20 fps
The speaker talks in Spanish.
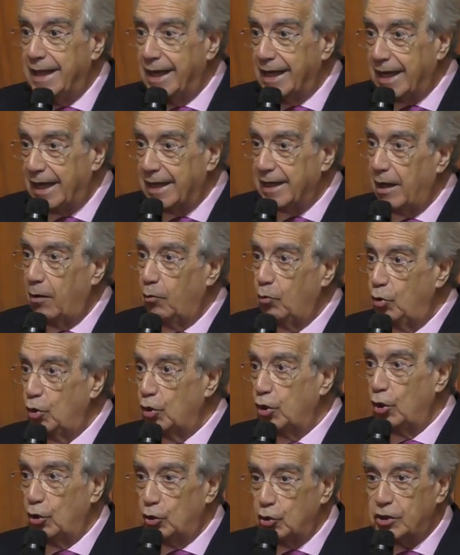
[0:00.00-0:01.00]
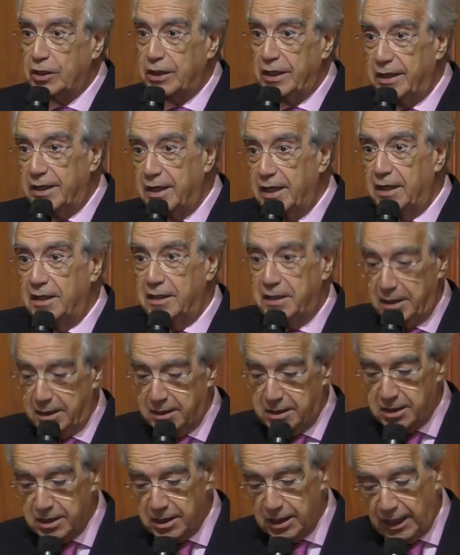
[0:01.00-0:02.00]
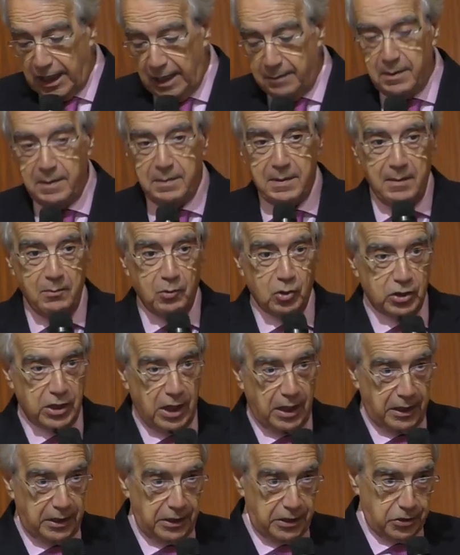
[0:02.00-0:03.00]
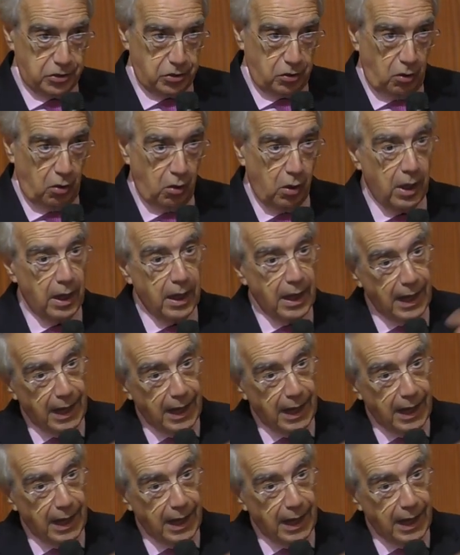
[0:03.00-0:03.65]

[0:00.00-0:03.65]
de cada uno de los creyentes que vivimos a Cristo.